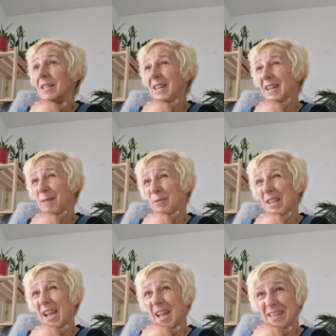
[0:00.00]
Dann gab
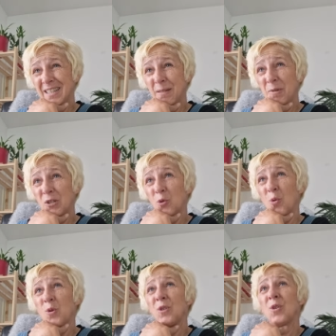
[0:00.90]
es andere
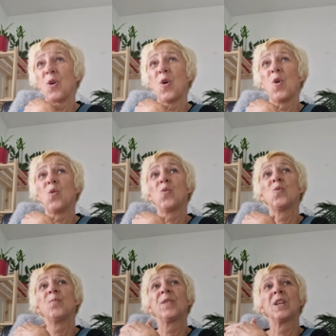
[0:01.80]
Methoden,
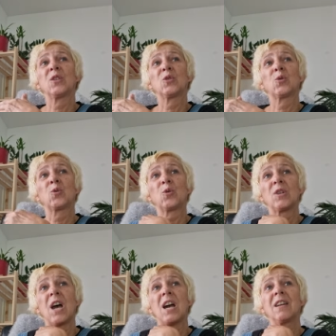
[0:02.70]
um das
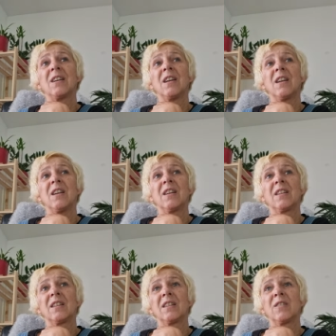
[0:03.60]
sozusagen,
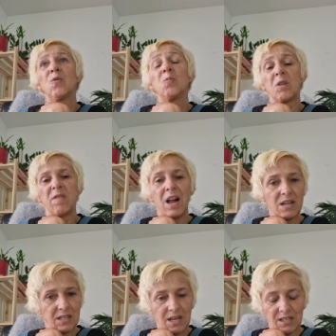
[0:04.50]
um
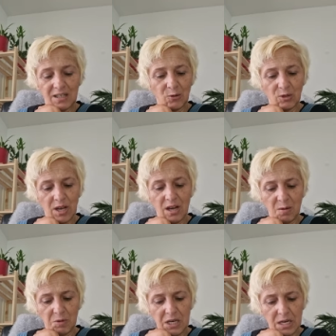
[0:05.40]
gewalttätig zu sein
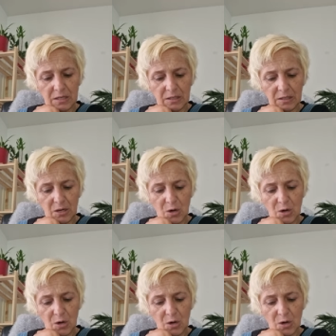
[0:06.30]
am Kind.